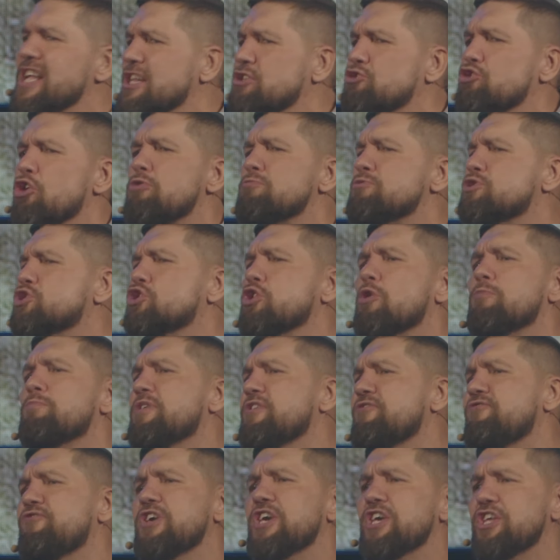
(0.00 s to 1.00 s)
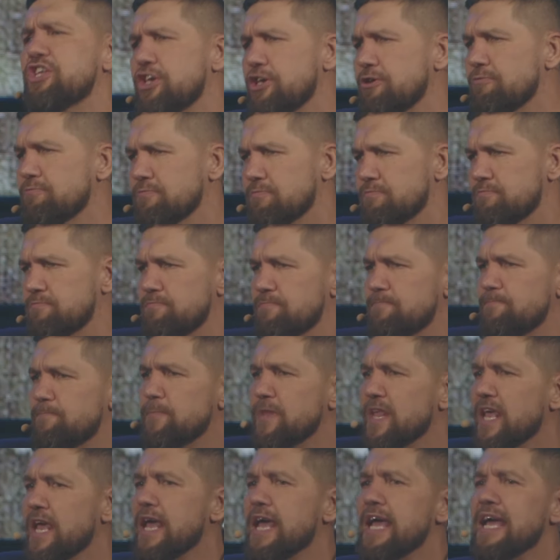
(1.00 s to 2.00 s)
на том, что мы видим,
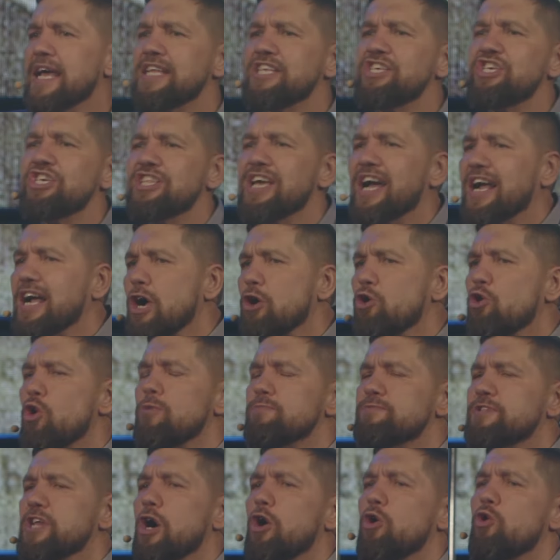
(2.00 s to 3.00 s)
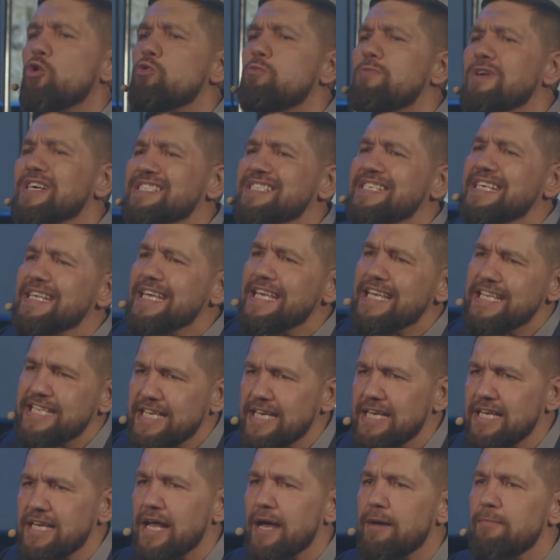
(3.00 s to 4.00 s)
не на каком-то
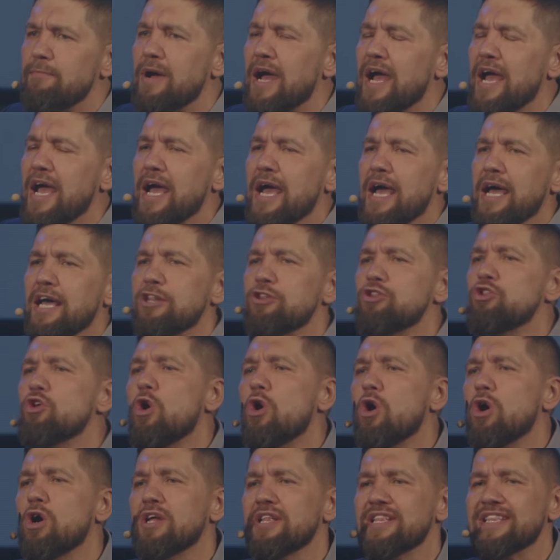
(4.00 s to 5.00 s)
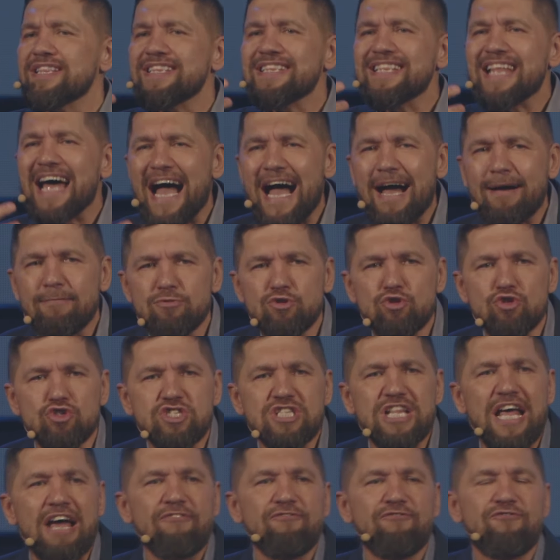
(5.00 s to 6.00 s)
умозрительном, но нам
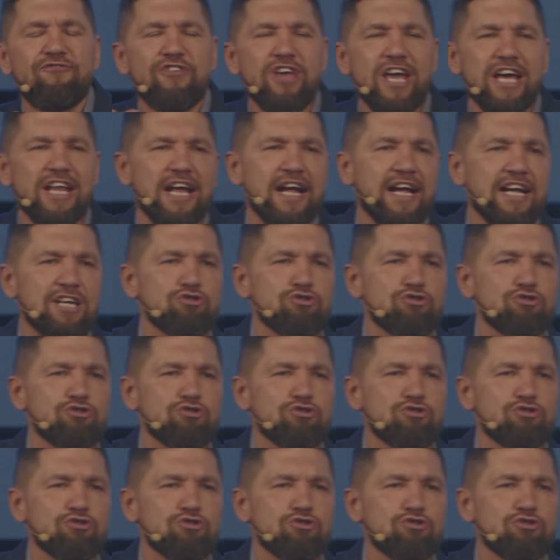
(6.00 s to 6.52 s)
нужна вера,